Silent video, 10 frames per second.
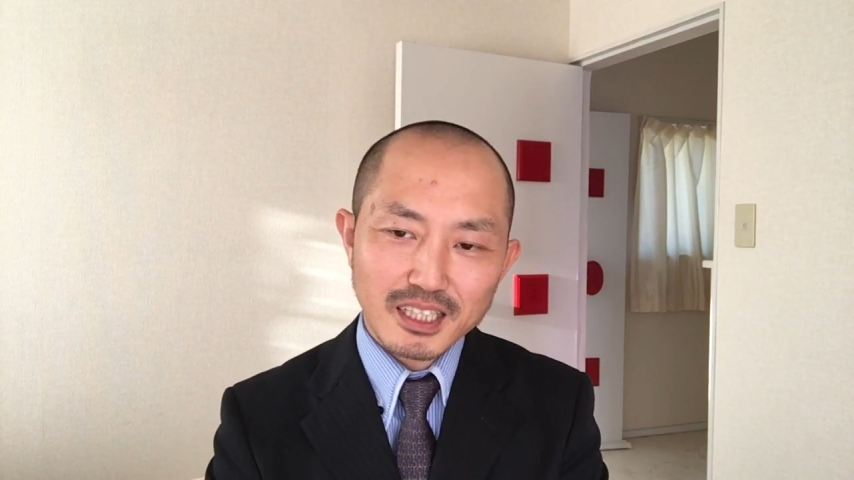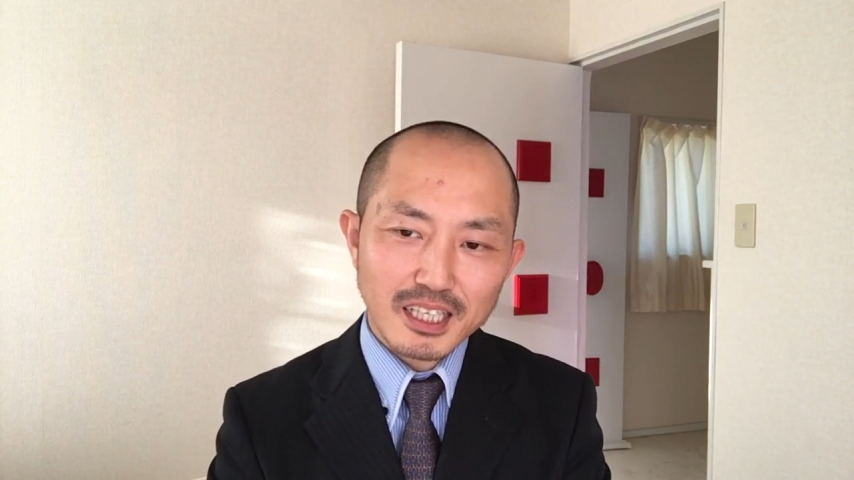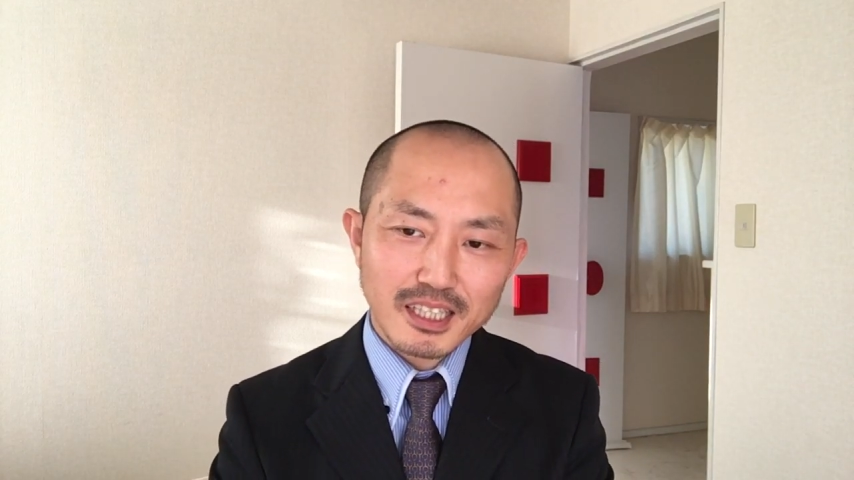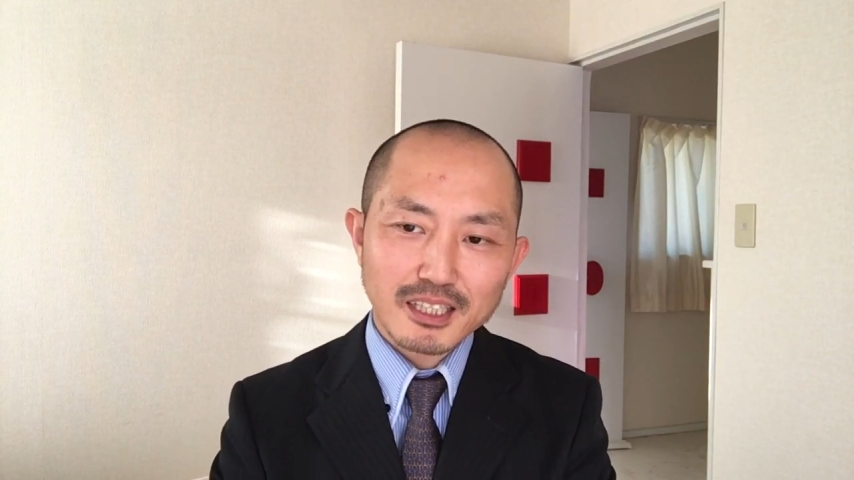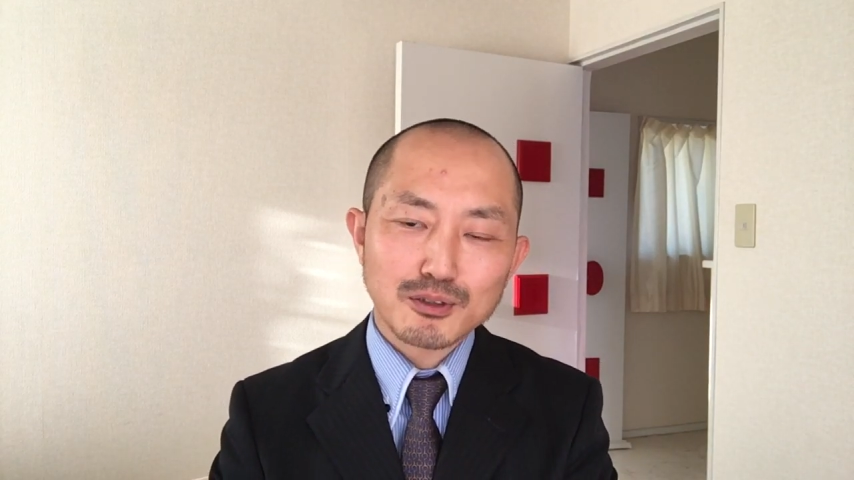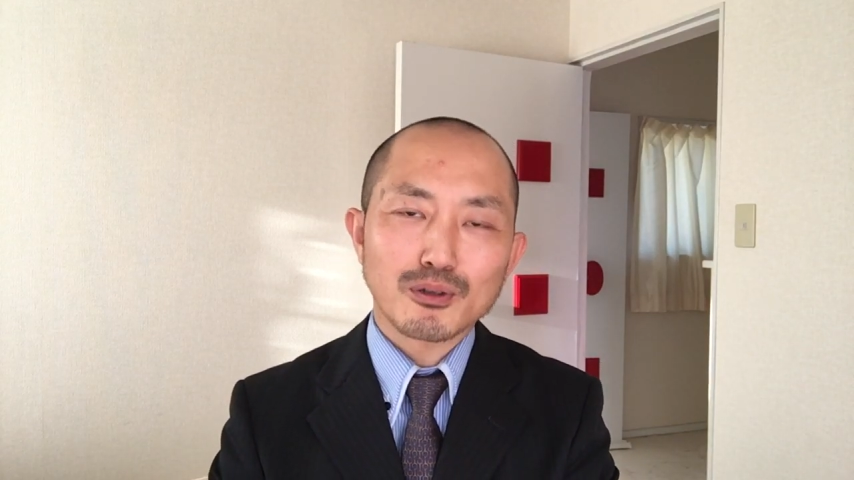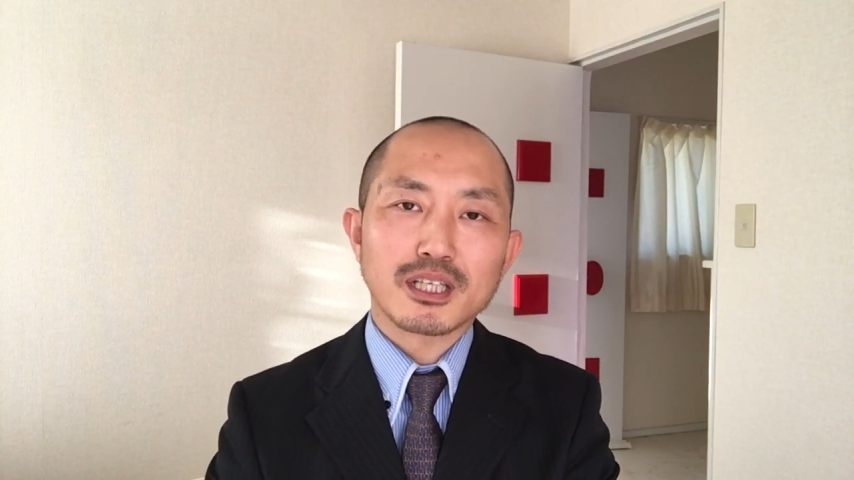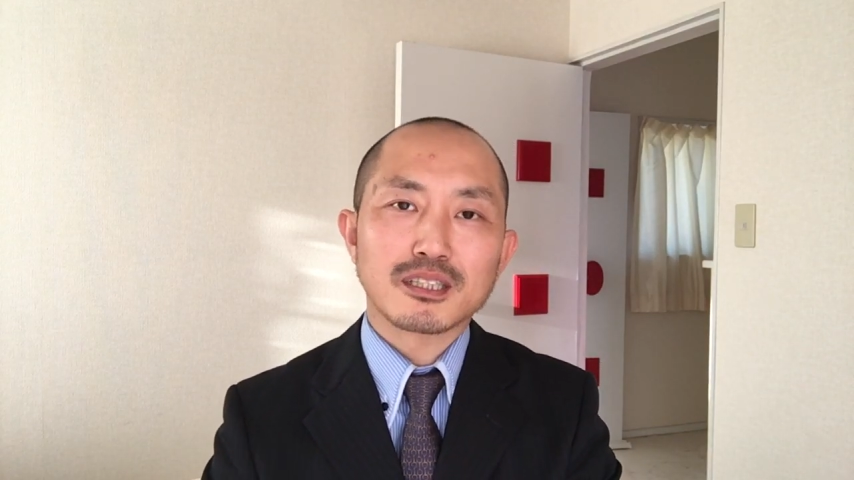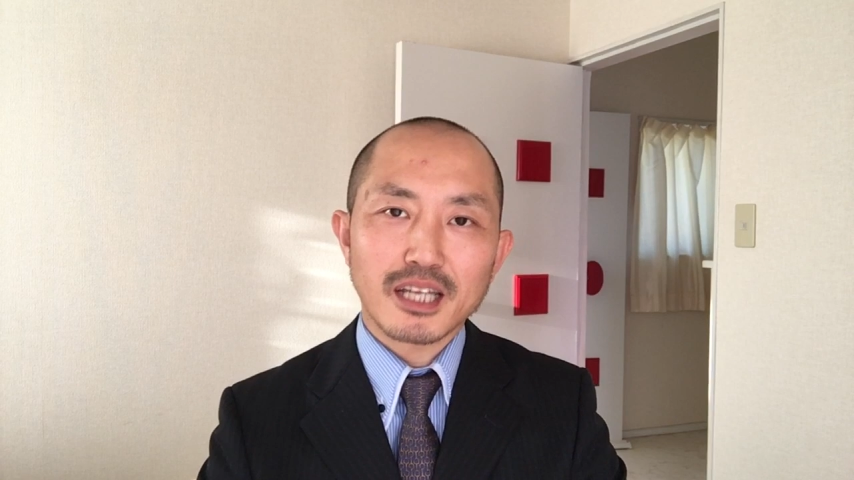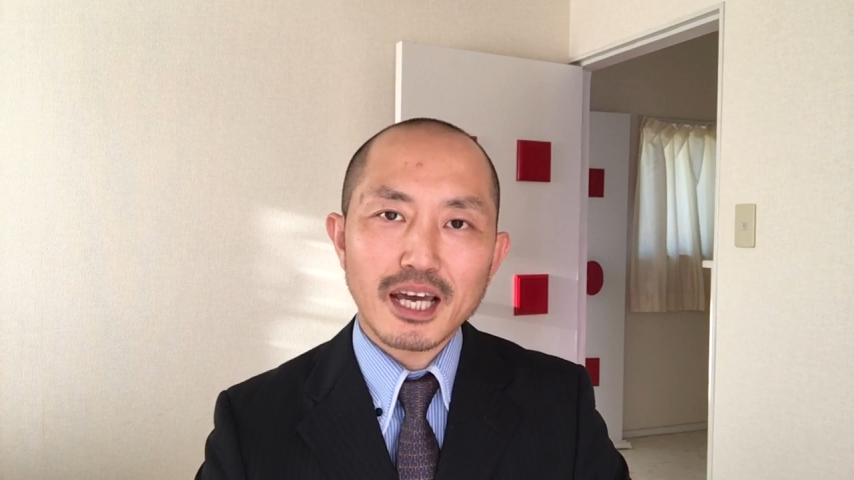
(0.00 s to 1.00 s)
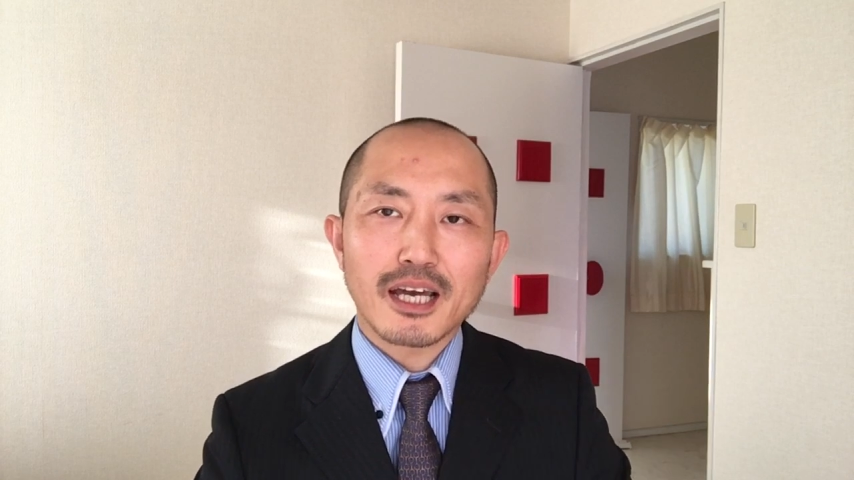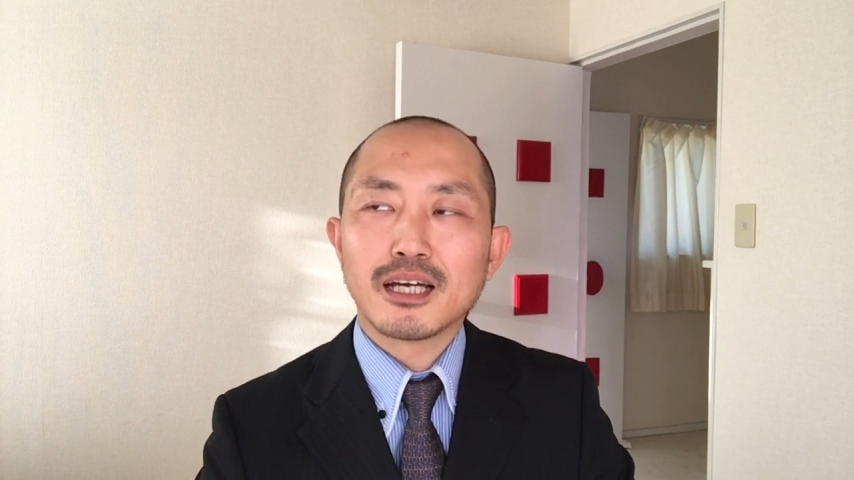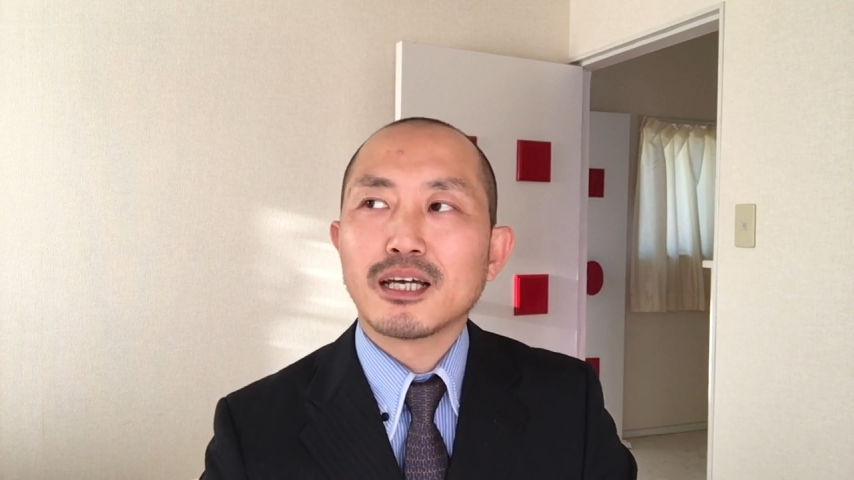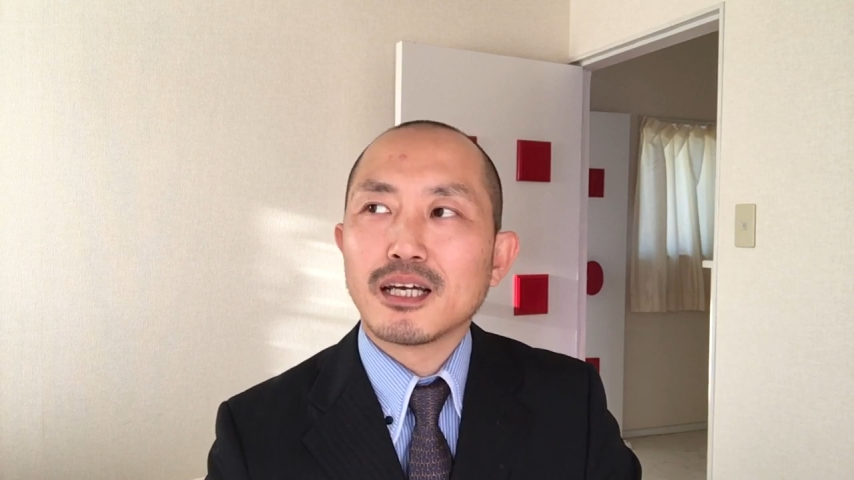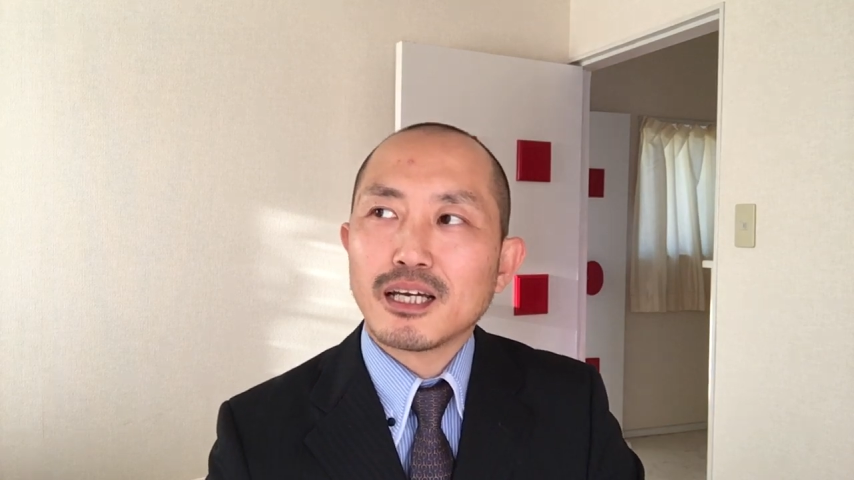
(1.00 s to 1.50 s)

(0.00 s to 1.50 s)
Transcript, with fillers: が経っていくとですね、